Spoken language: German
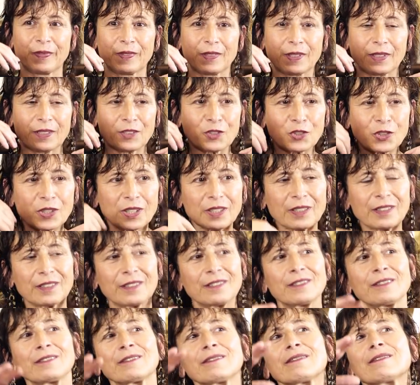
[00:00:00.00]

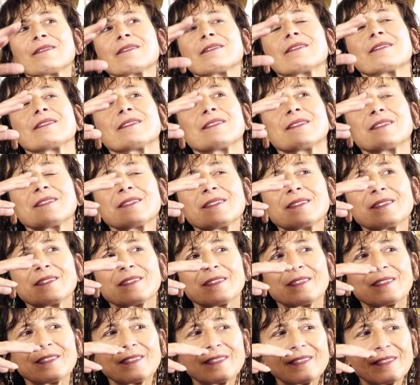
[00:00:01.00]
Geschichten,
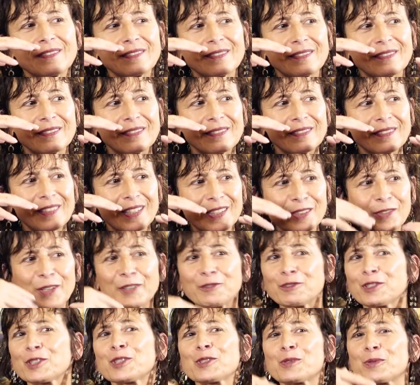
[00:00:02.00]
also
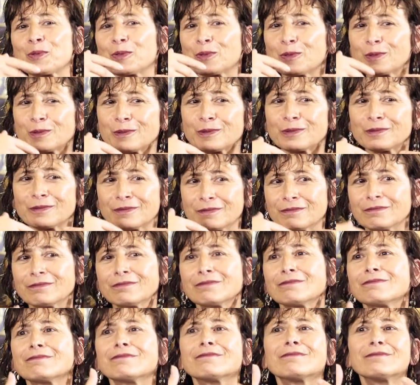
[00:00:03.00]
einfach zu
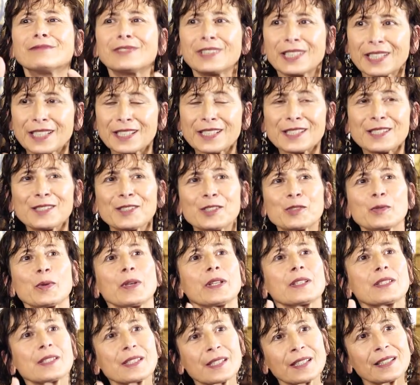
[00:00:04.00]
lesen,
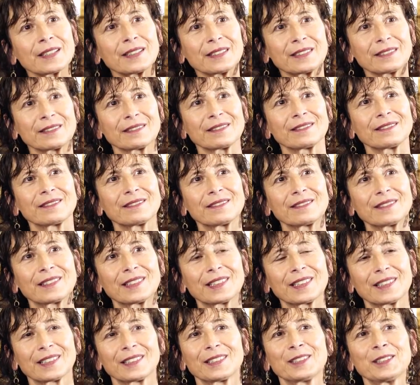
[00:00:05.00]
zu erzählen.
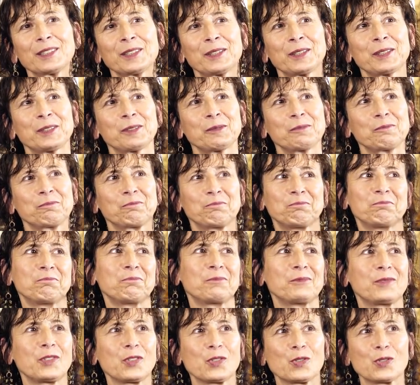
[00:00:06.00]

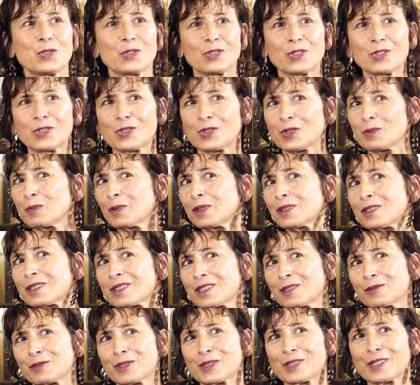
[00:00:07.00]
Das ist das, ich mache
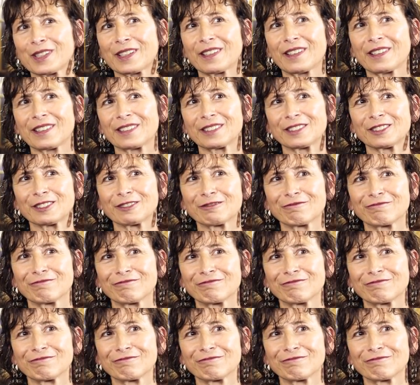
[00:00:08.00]
das einfach sehr gerne.